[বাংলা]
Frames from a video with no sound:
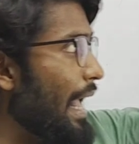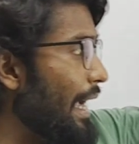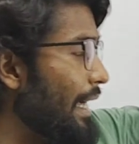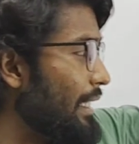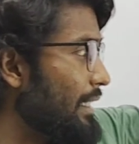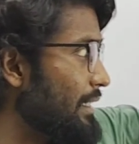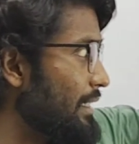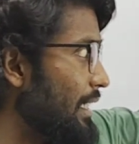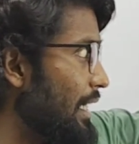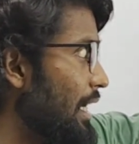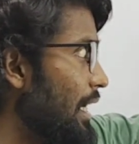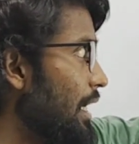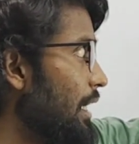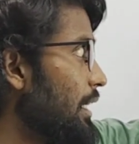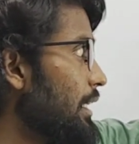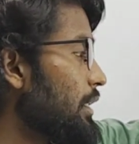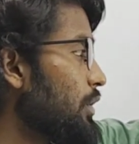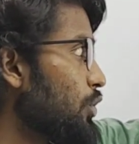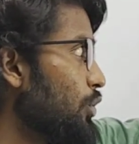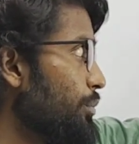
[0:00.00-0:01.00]
একটা
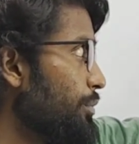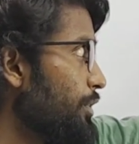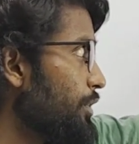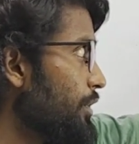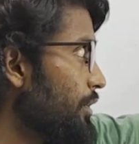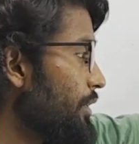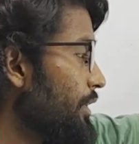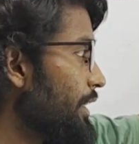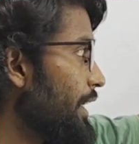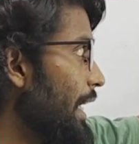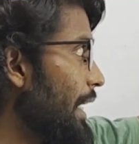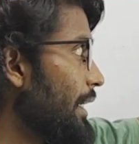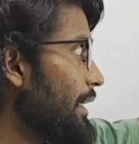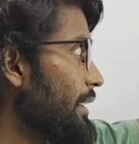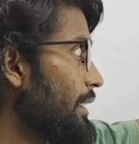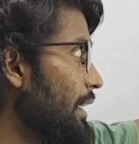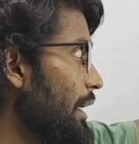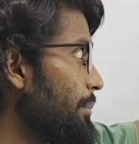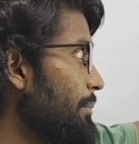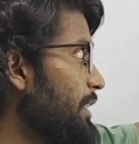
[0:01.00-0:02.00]
সমীকরণের
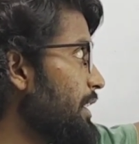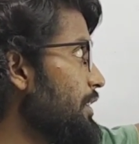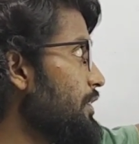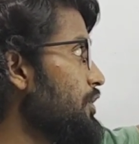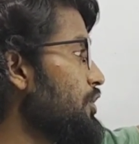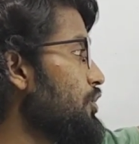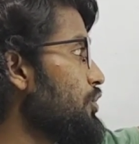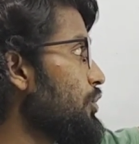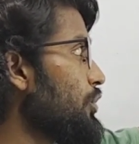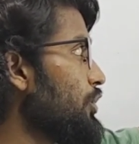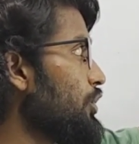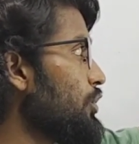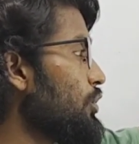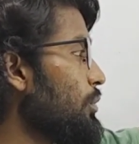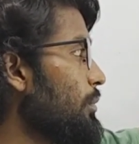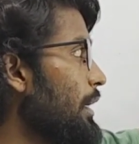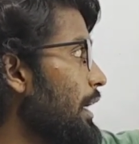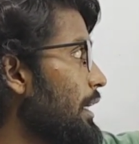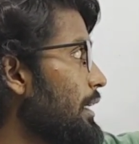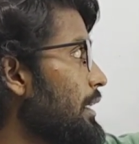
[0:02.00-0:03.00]
একটা বীজ যদি
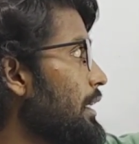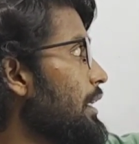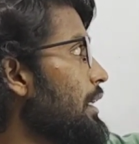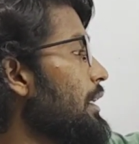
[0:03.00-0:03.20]
তোমার